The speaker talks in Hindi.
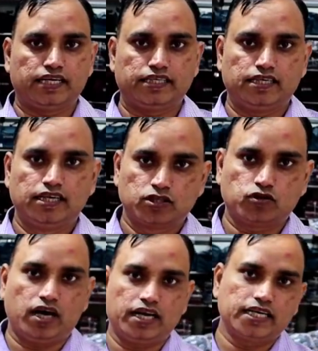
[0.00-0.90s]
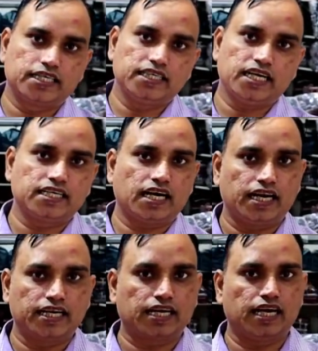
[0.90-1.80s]
है ये तो हर एक डिजाइन का
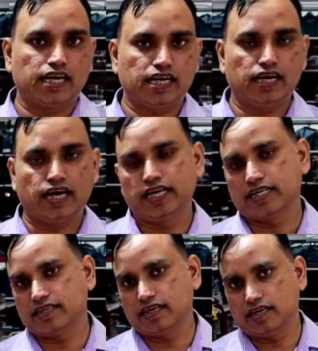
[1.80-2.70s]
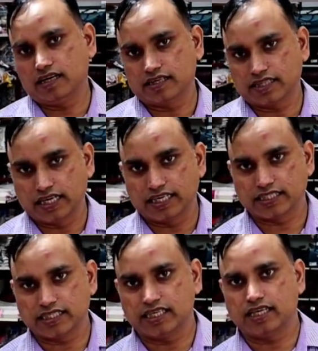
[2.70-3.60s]
हर एक कलर है हर एक
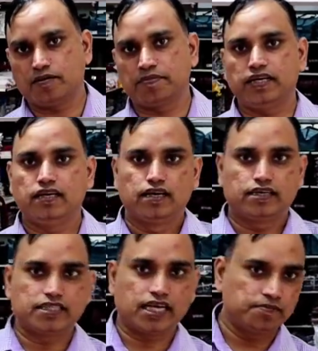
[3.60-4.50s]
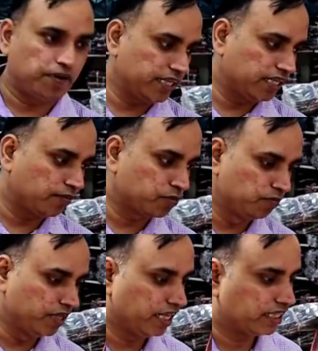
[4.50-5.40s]
तरीके से यहाँ पे डिजाइन पैटर्न
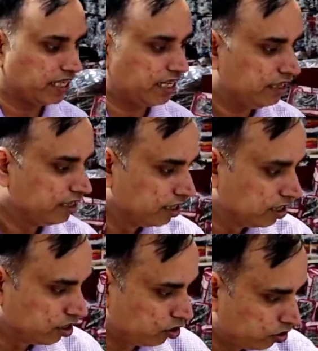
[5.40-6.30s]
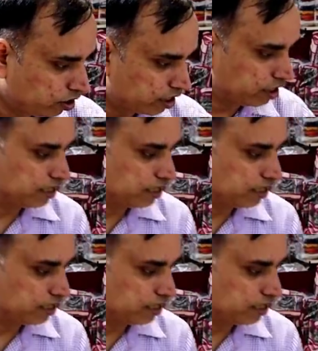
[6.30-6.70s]
आपको मिल जाता है हम्म, हम्म। और